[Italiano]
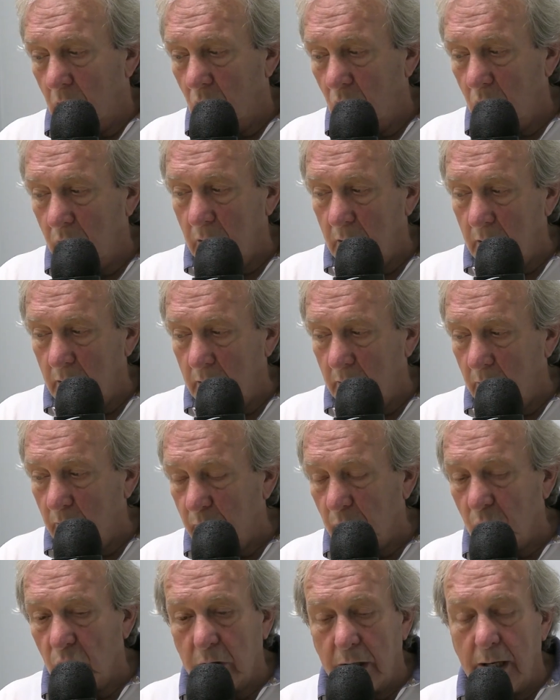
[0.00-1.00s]
una, un
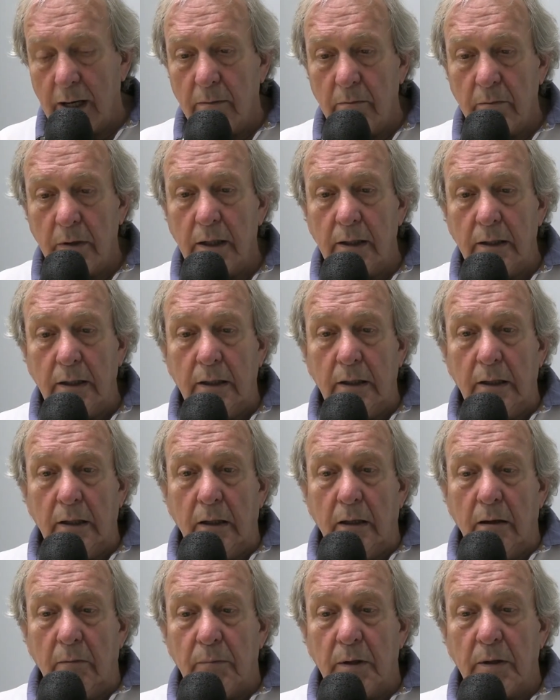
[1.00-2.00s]
programma
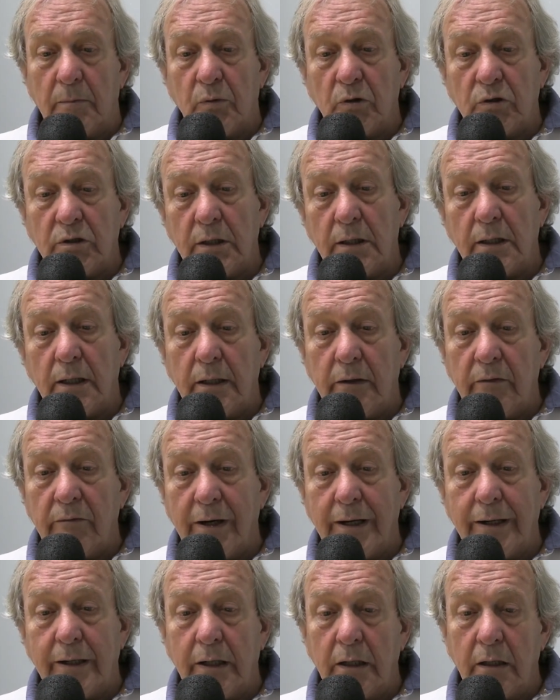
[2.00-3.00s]
per poter
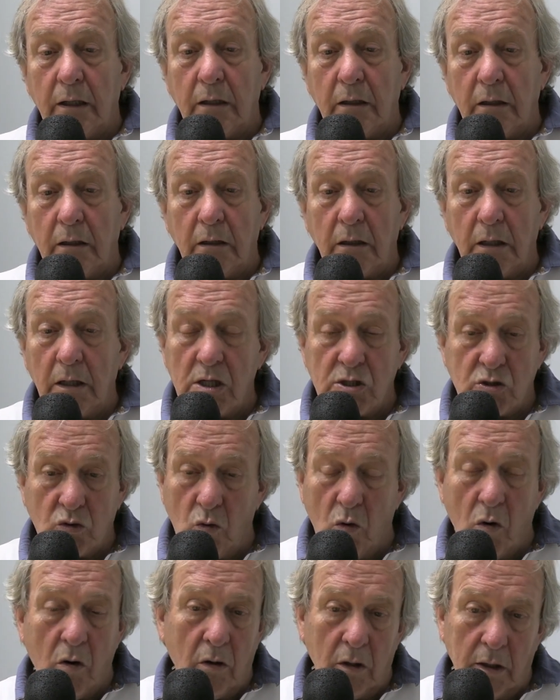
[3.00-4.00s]
arrivare eh, nelle
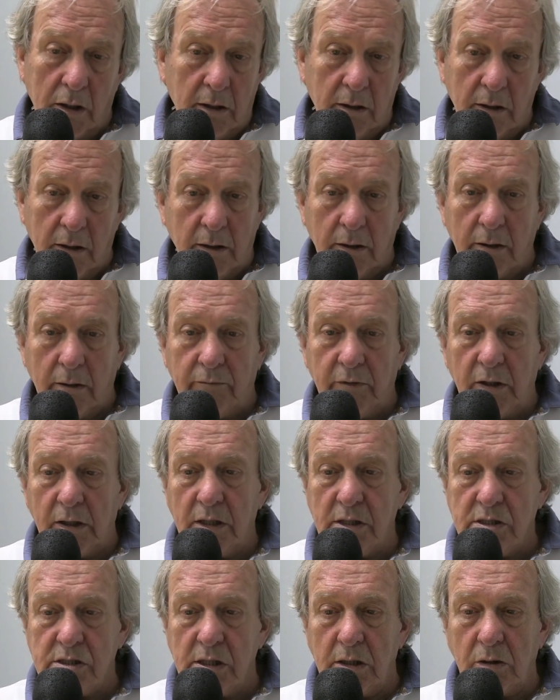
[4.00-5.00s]
scuole e via
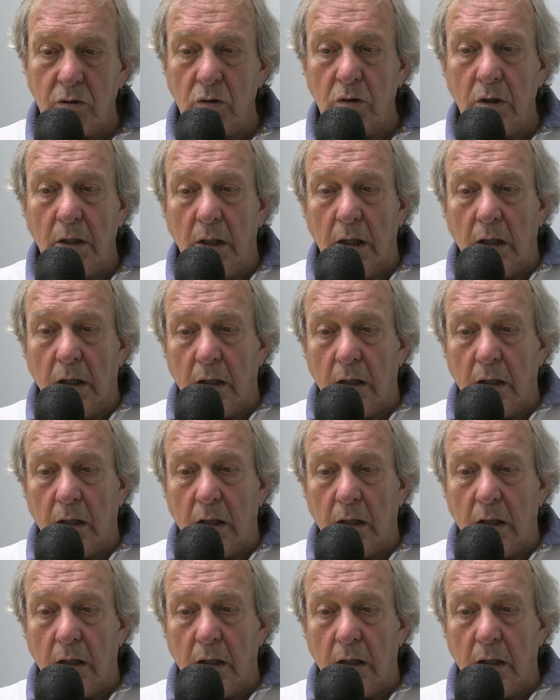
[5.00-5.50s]
dicendo,